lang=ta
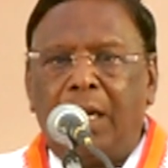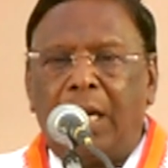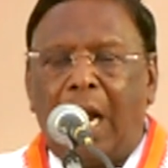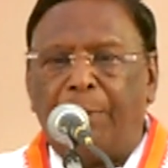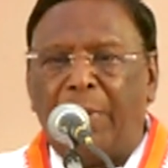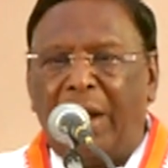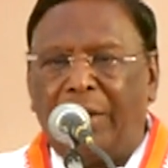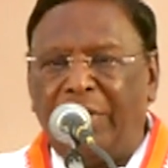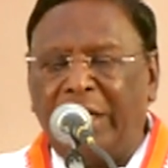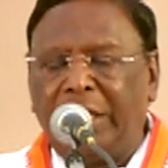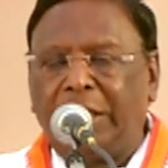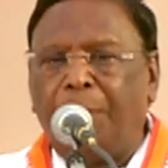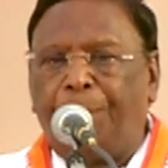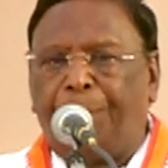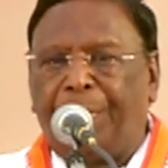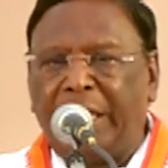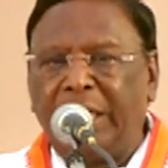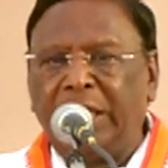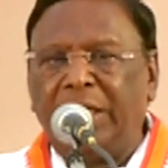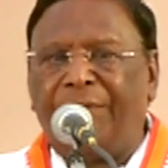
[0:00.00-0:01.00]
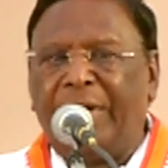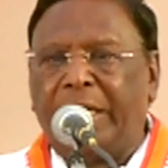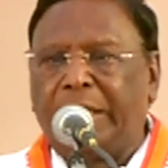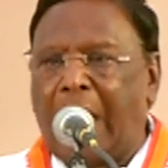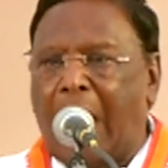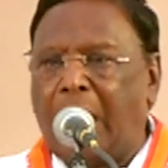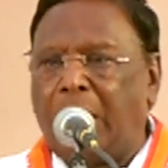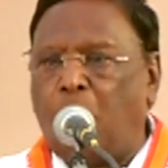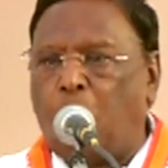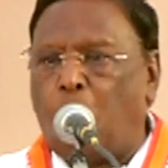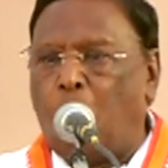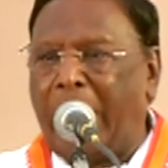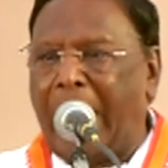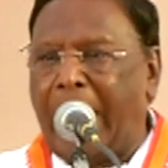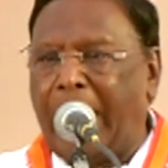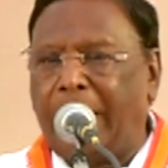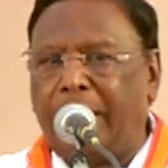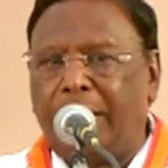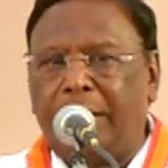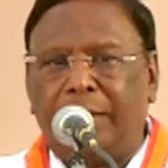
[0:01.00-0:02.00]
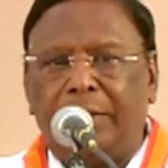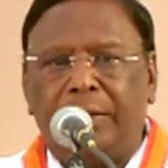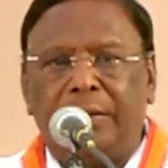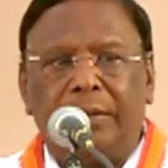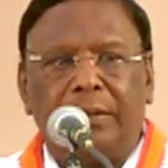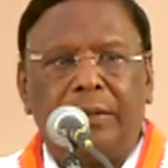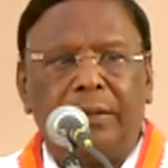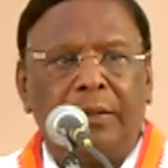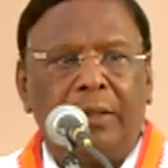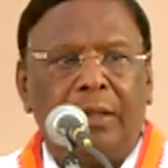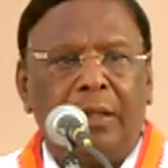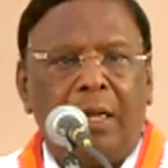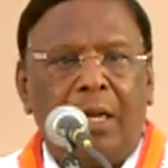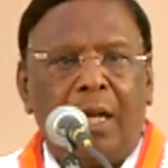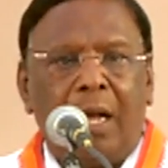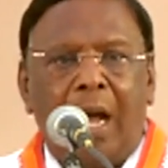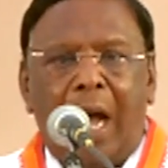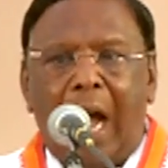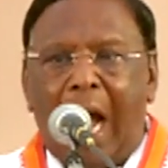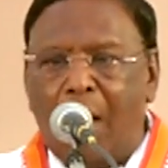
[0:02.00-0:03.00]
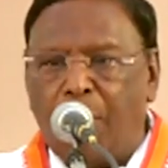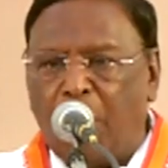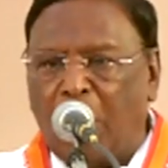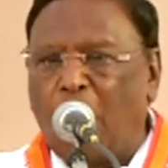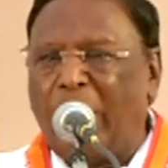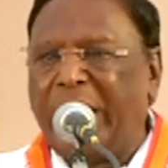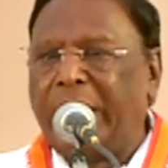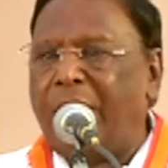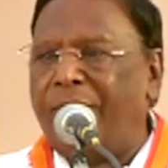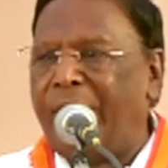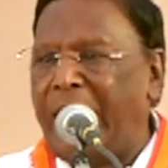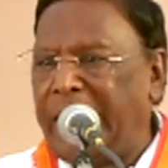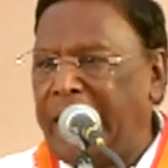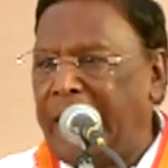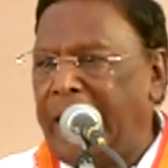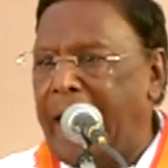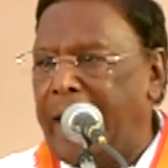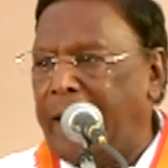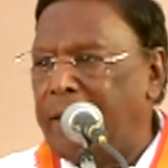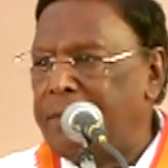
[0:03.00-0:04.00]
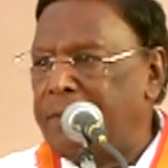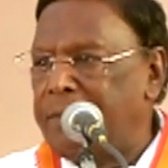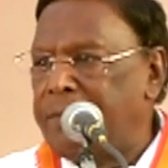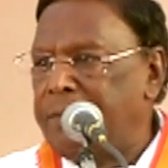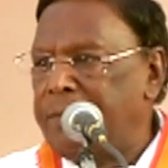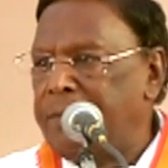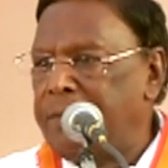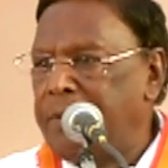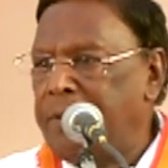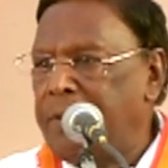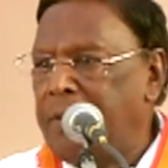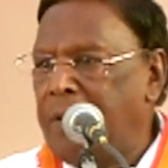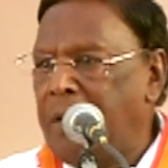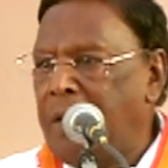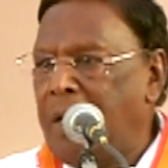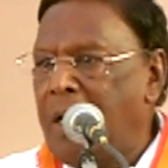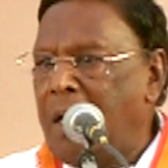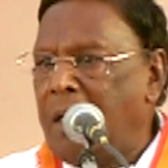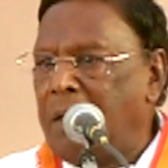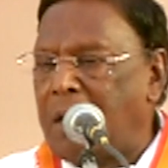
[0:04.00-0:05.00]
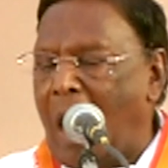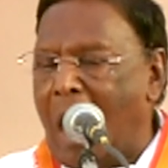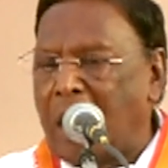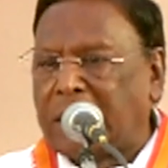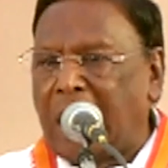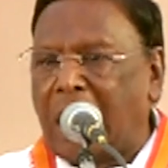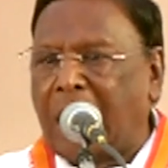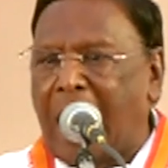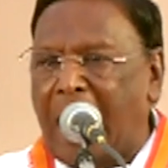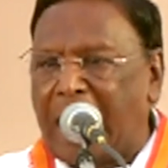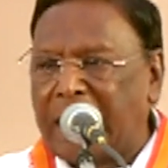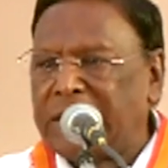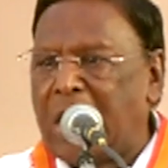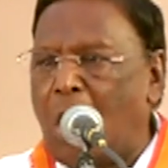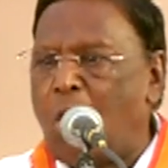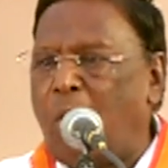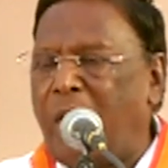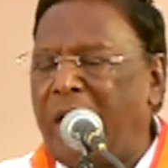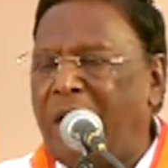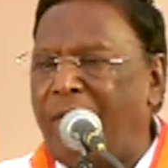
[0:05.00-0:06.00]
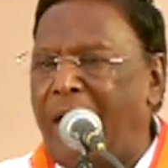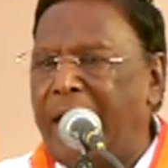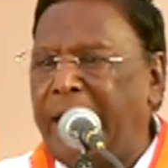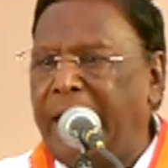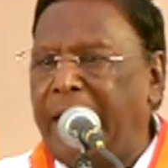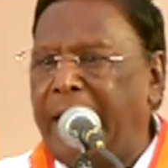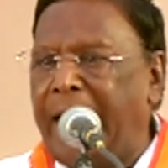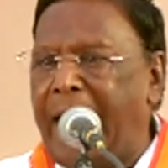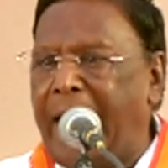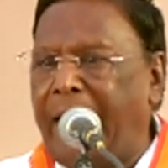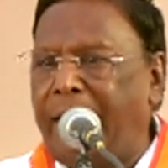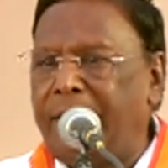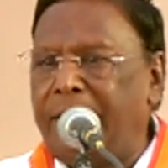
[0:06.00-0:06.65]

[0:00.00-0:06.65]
நம்மை விட்டு பிரிந்து விட்டாலும் கூட அவருடைய வழியில டாக்டர் கலைஞருடைய வழியில